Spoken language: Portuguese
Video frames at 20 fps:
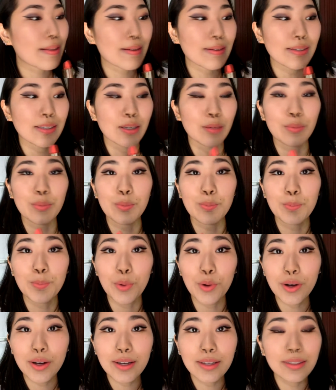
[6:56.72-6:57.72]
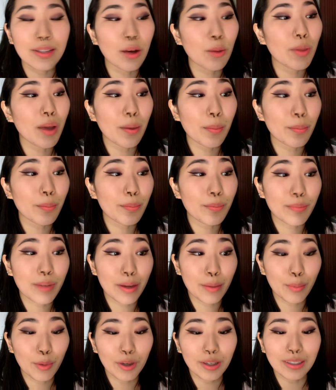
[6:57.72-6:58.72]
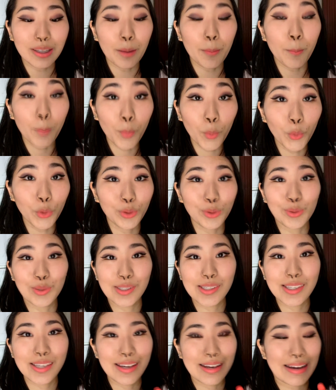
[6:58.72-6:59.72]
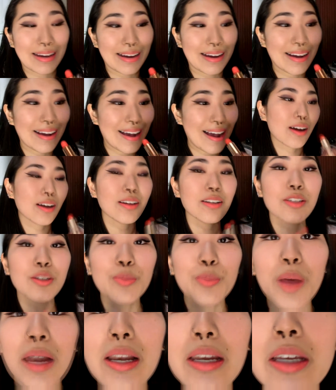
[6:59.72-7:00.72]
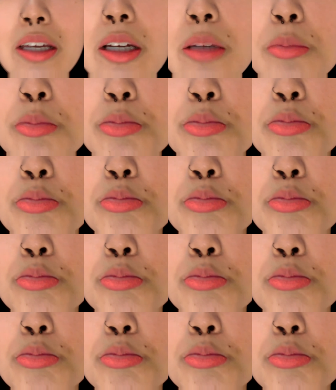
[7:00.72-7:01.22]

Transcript: Nossa, boca não, minha, minha boca tá muito seca. Olha de pelinha.